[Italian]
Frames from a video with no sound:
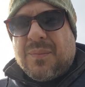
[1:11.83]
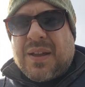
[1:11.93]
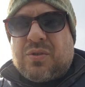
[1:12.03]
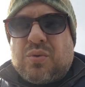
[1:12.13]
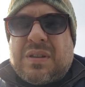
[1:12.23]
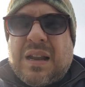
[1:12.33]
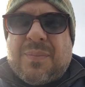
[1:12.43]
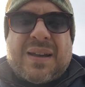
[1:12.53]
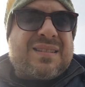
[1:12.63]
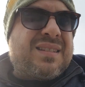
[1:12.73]
per tutta la
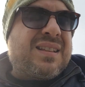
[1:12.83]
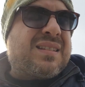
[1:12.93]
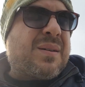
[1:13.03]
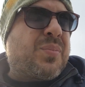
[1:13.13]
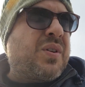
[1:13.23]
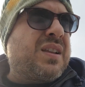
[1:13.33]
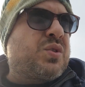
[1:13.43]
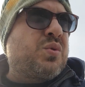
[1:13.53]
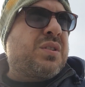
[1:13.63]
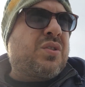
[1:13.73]
partita poi il
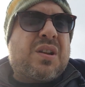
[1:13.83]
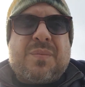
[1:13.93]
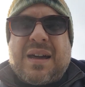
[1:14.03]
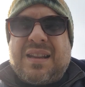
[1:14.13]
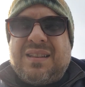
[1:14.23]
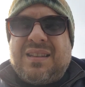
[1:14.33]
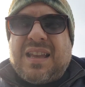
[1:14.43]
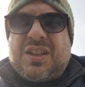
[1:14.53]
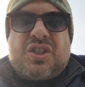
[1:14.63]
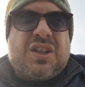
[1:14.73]
suo tiro rimane in
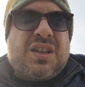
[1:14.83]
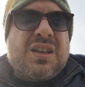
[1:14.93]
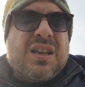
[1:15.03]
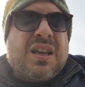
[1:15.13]
10